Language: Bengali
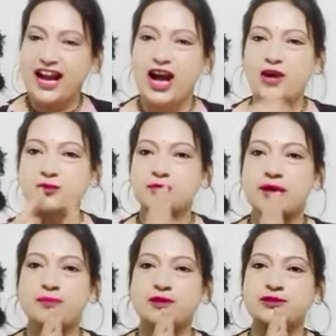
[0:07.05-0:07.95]
হাউস
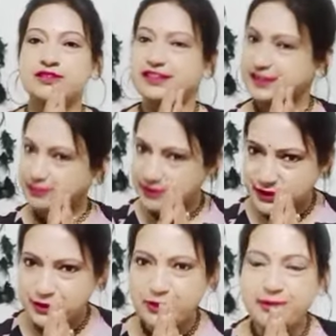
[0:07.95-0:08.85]
ওয়াইফ বিউটি সিক্রেট
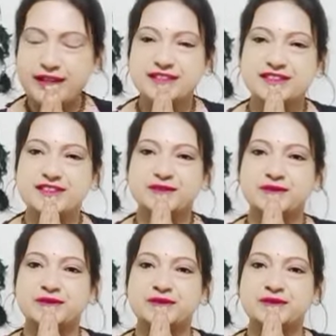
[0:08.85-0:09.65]
আপনাদের সবাইকে স্বাগত